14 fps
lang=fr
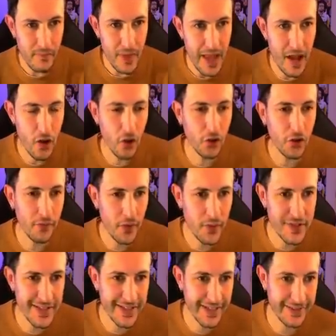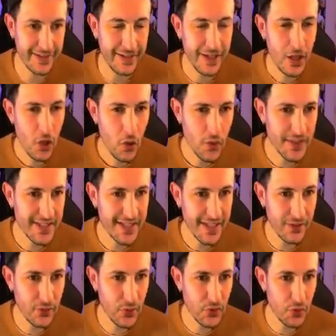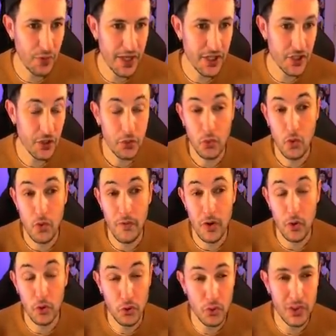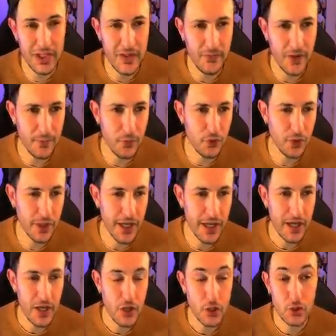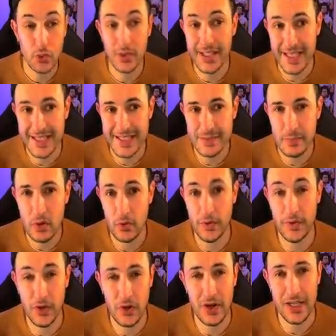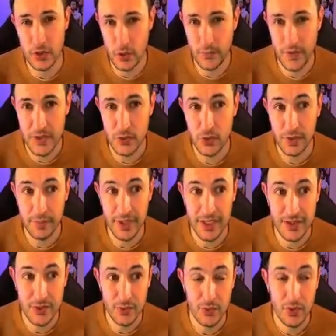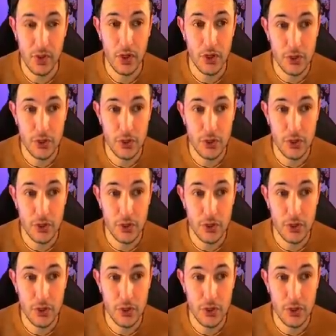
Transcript: Alors on en vient au stade. Au stade de ce match, donc on voit que toutes les frappes du Real sont quasiment dans la surface de réparation,